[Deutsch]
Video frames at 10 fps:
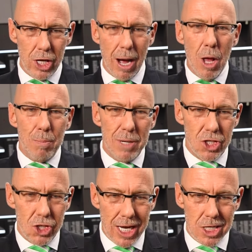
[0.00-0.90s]
Ja,
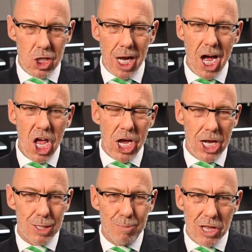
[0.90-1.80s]
mit Tesla
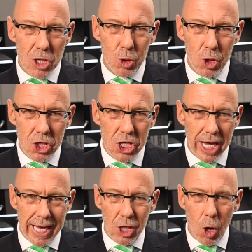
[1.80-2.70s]
hätte man natürlich
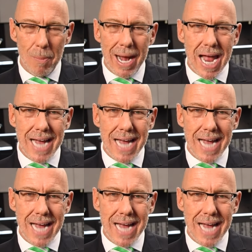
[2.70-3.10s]
direkt auch mal